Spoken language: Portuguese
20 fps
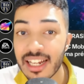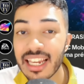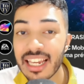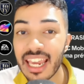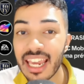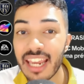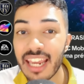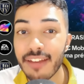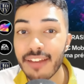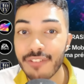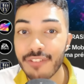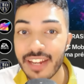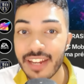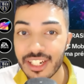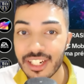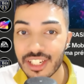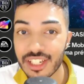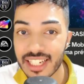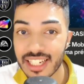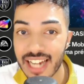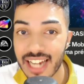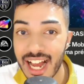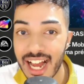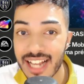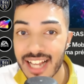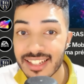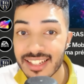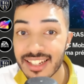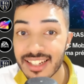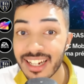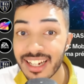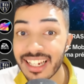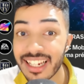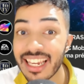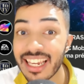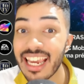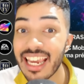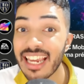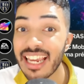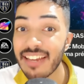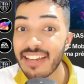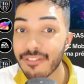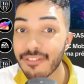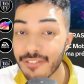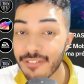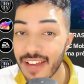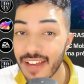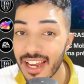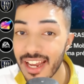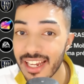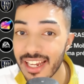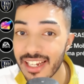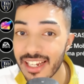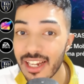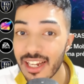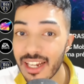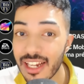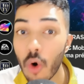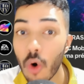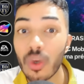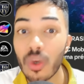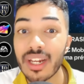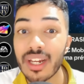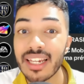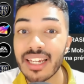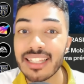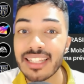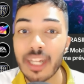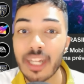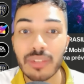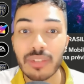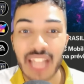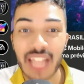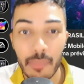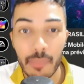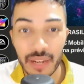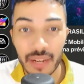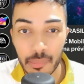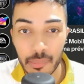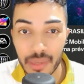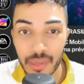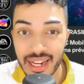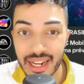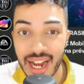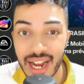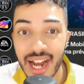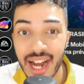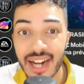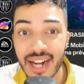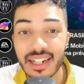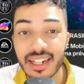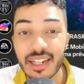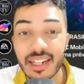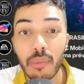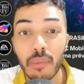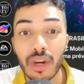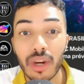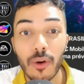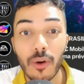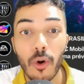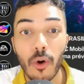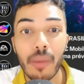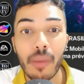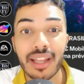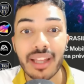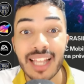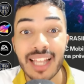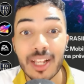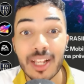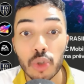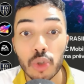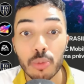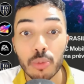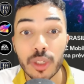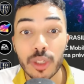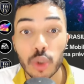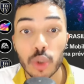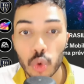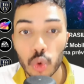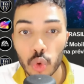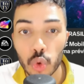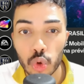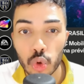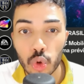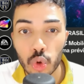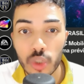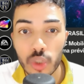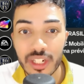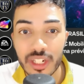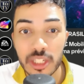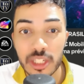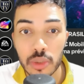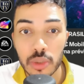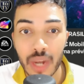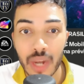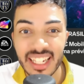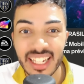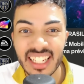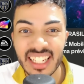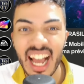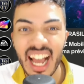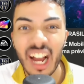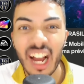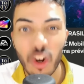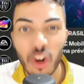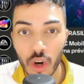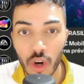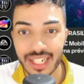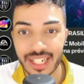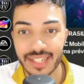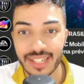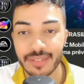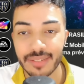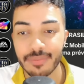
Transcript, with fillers: quem vem de graça, quem vem, o que não dá para pegar e bora comentar sobre tudo isso aí agora.